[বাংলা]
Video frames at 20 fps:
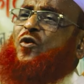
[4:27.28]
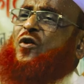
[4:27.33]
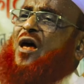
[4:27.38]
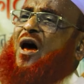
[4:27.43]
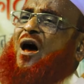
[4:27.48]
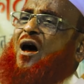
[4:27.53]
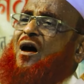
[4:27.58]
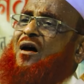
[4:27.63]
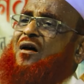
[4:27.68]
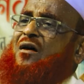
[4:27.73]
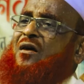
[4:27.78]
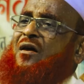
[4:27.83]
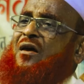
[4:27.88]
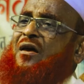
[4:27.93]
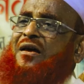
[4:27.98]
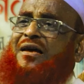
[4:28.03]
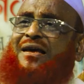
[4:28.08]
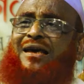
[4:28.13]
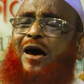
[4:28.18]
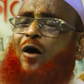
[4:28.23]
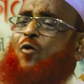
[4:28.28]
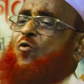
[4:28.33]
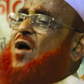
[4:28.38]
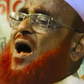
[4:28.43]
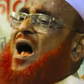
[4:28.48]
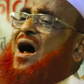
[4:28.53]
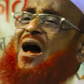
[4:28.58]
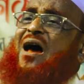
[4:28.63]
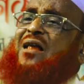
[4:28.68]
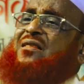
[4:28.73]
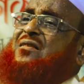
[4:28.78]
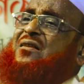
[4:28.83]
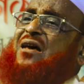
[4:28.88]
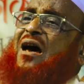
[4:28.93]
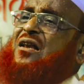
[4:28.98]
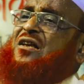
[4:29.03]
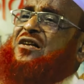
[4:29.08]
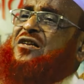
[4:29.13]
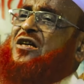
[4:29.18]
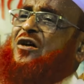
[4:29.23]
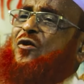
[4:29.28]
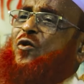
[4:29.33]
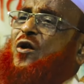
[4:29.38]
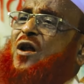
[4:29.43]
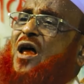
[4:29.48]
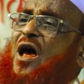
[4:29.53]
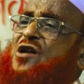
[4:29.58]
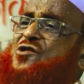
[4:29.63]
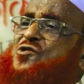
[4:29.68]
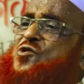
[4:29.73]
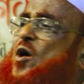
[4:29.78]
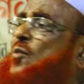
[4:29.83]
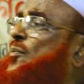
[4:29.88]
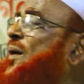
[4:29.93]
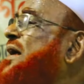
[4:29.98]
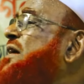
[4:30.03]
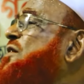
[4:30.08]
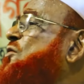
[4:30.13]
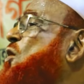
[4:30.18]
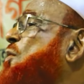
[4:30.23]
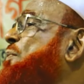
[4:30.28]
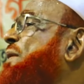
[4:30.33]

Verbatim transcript: ছিল না কেউ আঘাতকারী ছিল না সবাই